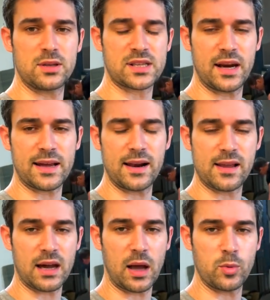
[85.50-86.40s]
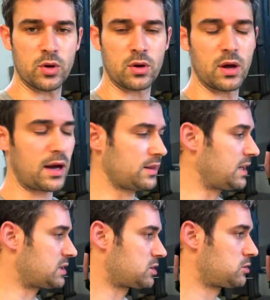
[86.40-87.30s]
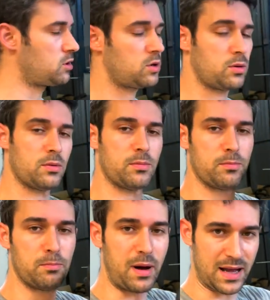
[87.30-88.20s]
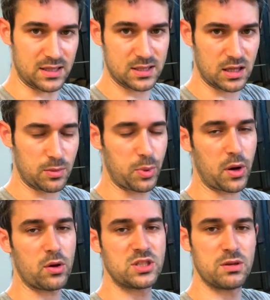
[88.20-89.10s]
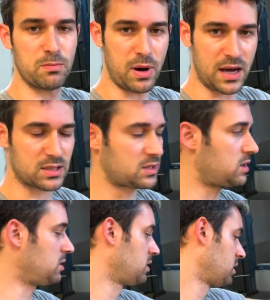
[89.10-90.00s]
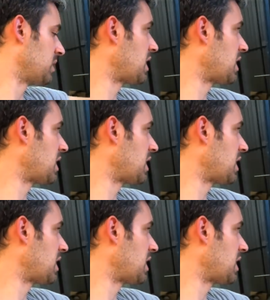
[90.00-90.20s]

di scaricare il camion, adesso Basta, per oggi basta. Mi